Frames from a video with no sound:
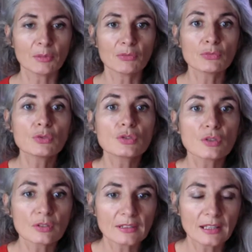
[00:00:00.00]
mais vous
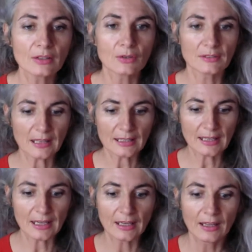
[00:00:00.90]
sentez que ça
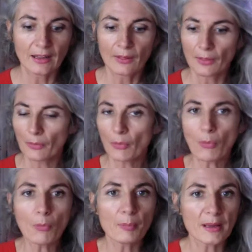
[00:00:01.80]
y est,
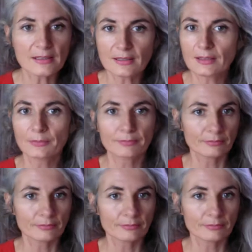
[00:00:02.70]
on passe